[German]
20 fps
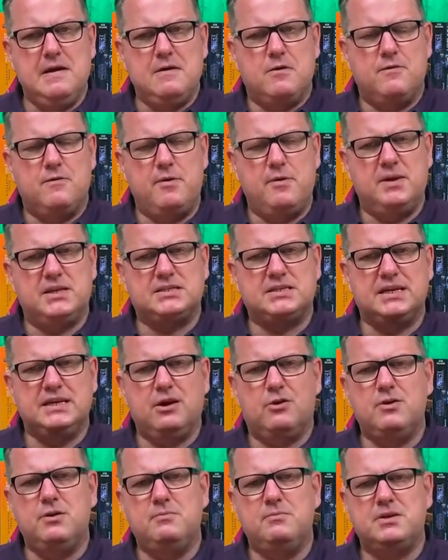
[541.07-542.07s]
Und wenn man es
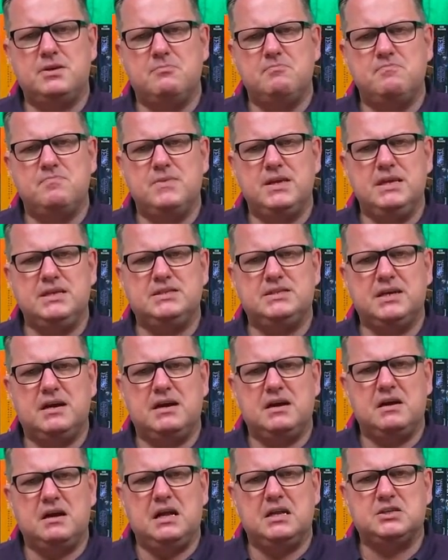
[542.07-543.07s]
genau nimmt, ist
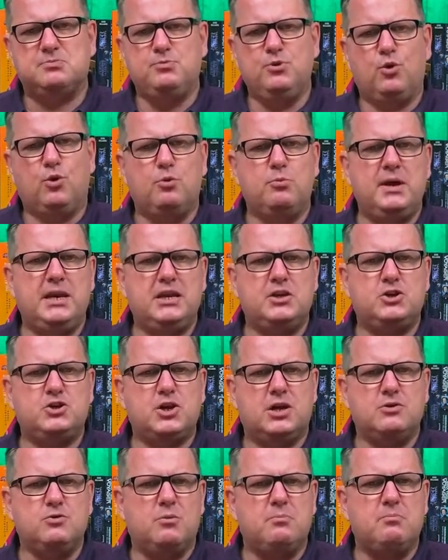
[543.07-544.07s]
er als
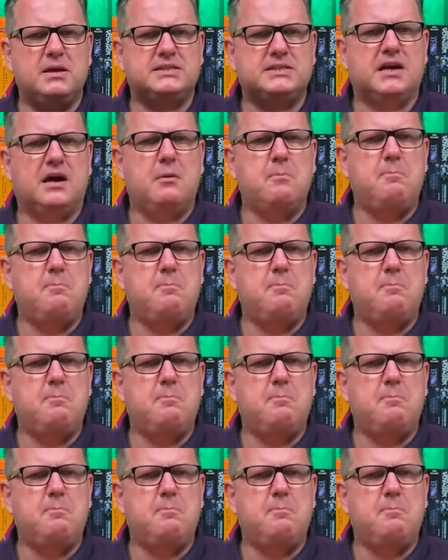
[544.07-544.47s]
Büromanager nur ein besserer